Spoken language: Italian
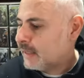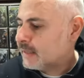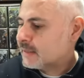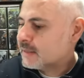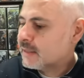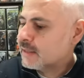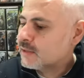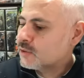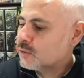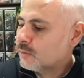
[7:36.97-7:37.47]
E
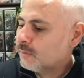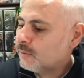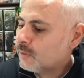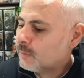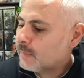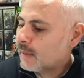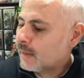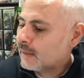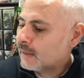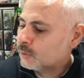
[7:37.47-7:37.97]
stesso
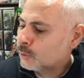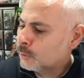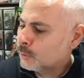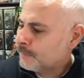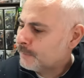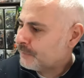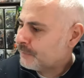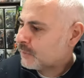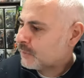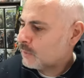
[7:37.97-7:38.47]

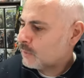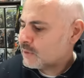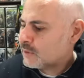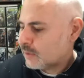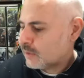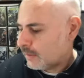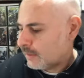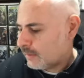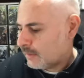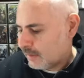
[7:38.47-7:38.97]
formato,
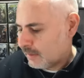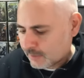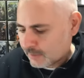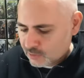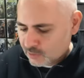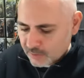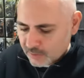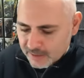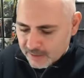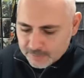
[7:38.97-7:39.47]
questa è una
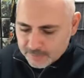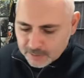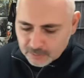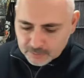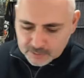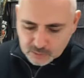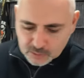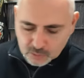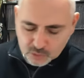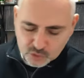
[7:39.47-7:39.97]
storia che abbiamo
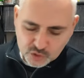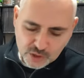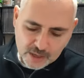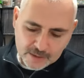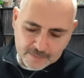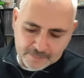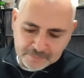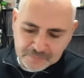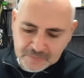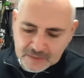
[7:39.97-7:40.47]
visto
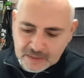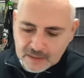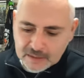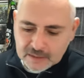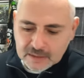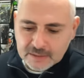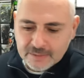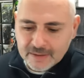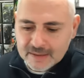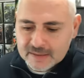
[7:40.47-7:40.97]
già
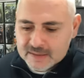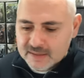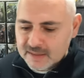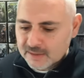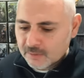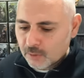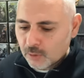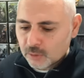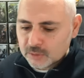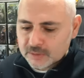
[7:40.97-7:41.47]

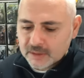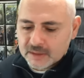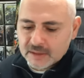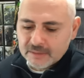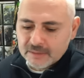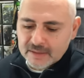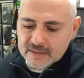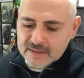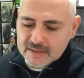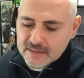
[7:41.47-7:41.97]
diverse volte in
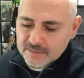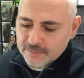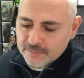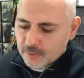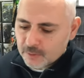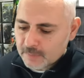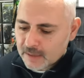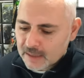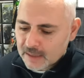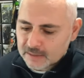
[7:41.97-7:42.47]
diversi
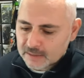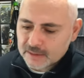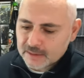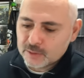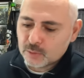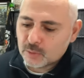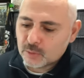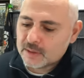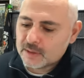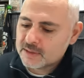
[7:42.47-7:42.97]
formati,
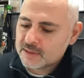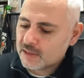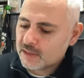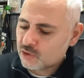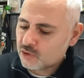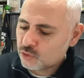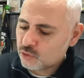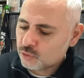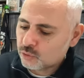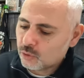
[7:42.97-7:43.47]
ritorna
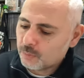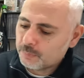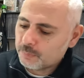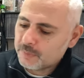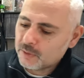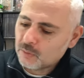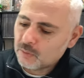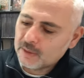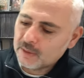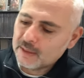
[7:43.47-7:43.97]
Sergio
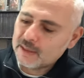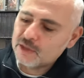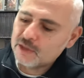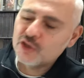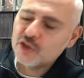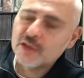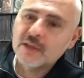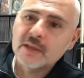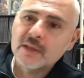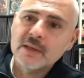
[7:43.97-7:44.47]
Toppi con la
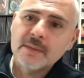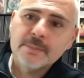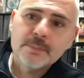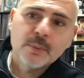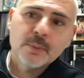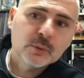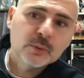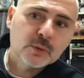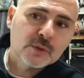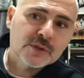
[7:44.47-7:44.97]
leggenda di
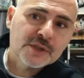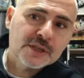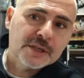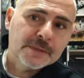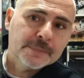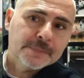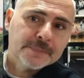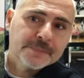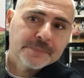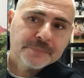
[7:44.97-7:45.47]

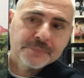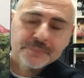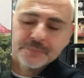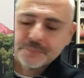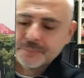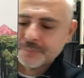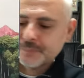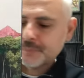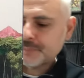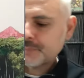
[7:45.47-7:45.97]
Potosi,
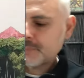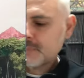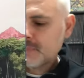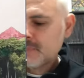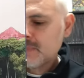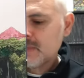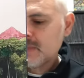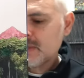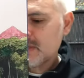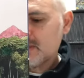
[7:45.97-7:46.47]

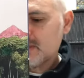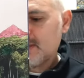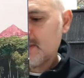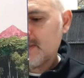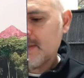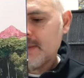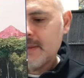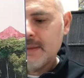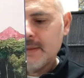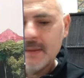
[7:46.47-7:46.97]

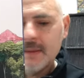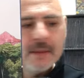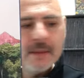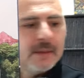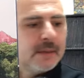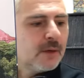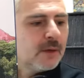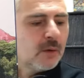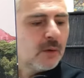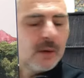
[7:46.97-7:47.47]

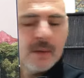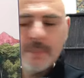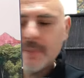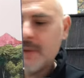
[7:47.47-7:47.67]
Nicola